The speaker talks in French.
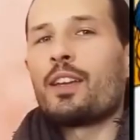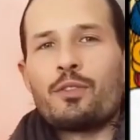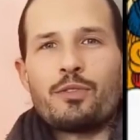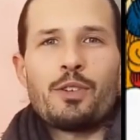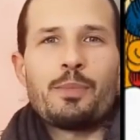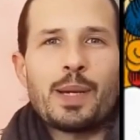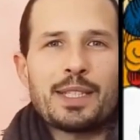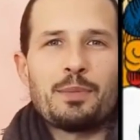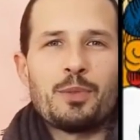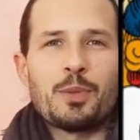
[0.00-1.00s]
Et enfin, le
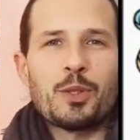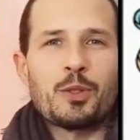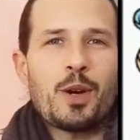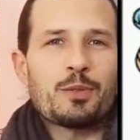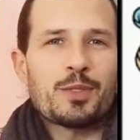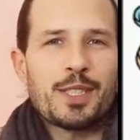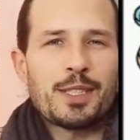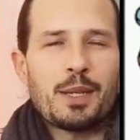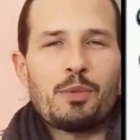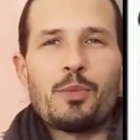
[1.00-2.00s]
principe numéro 3 consiste
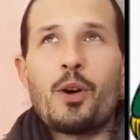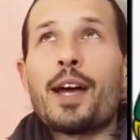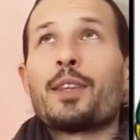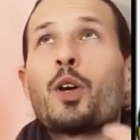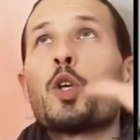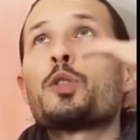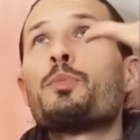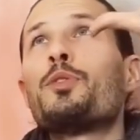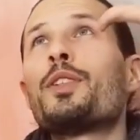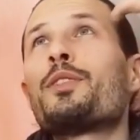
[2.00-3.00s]
simplement à
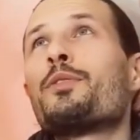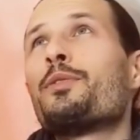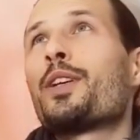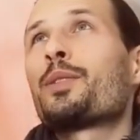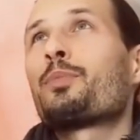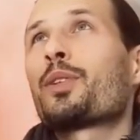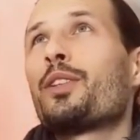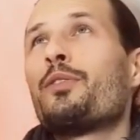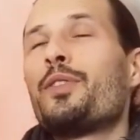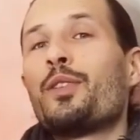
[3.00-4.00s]
transmuter ce nuage pour
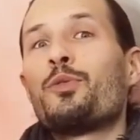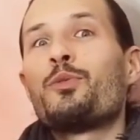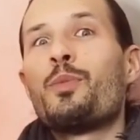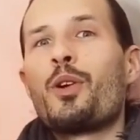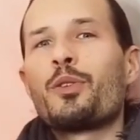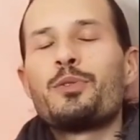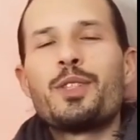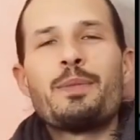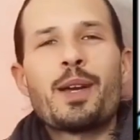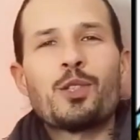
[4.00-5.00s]
qu'il devienne tout blanc, tout
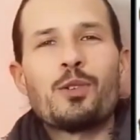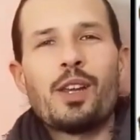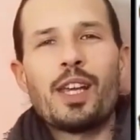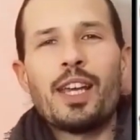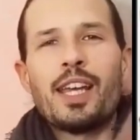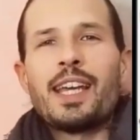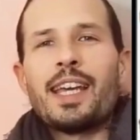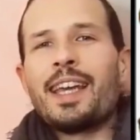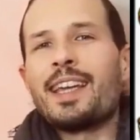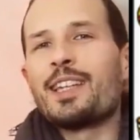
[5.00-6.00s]
immaculé,
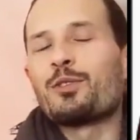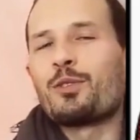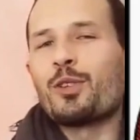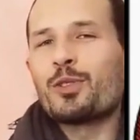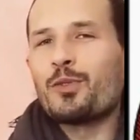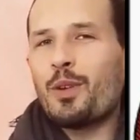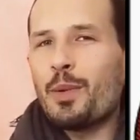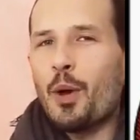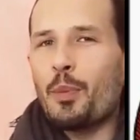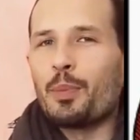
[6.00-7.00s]
et qu'il se transforme
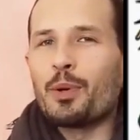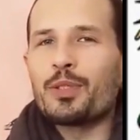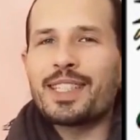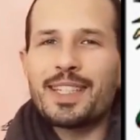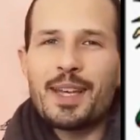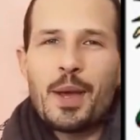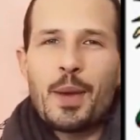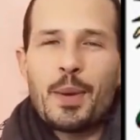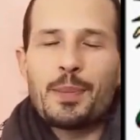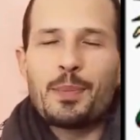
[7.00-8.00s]
en pensée
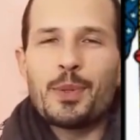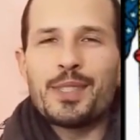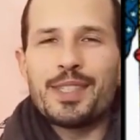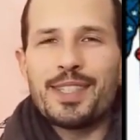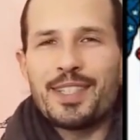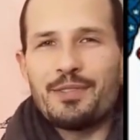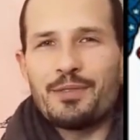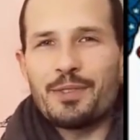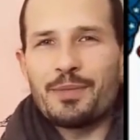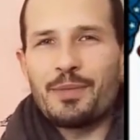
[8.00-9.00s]

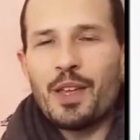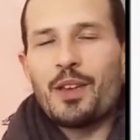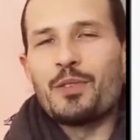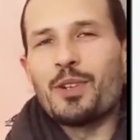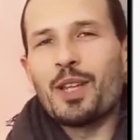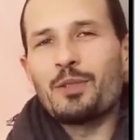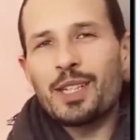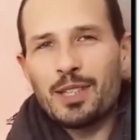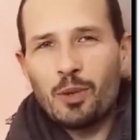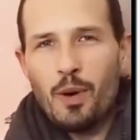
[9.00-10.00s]
positive. Voilà donc
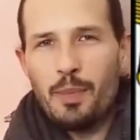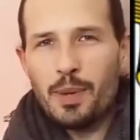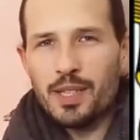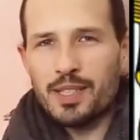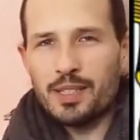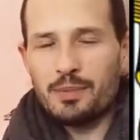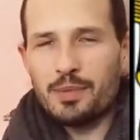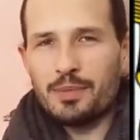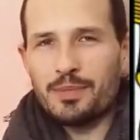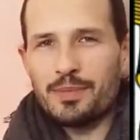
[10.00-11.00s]
les trois principes,
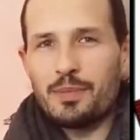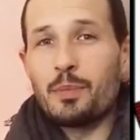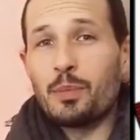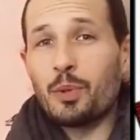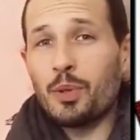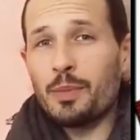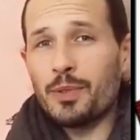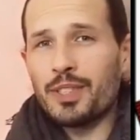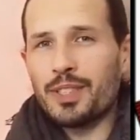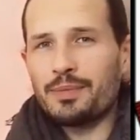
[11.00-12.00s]
pour
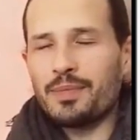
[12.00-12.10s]
commencer.